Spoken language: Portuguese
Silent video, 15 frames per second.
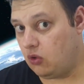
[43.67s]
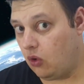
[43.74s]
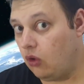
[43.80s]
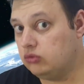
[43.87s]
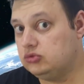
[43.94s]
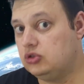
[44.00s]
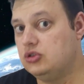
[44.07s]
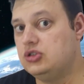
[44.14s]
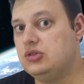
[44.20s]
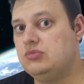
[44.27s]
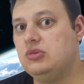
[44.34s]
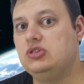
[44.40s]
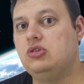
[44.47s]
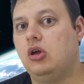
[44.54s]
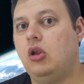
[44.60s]
contos
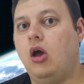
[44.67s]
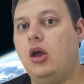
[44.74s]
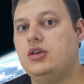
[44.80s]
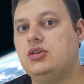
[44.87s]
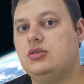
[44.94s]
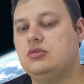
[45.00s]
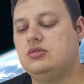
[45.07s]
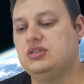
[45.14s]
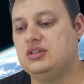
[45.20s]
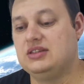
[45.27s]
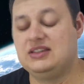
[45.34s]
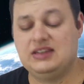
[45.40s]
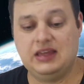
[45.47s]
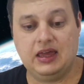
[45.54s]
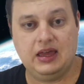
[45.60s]
mitológicos de
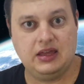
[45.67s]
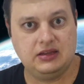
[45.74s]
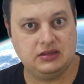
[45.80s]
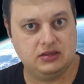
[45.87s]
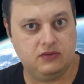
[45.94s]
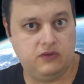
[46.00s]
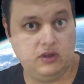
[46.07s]
seres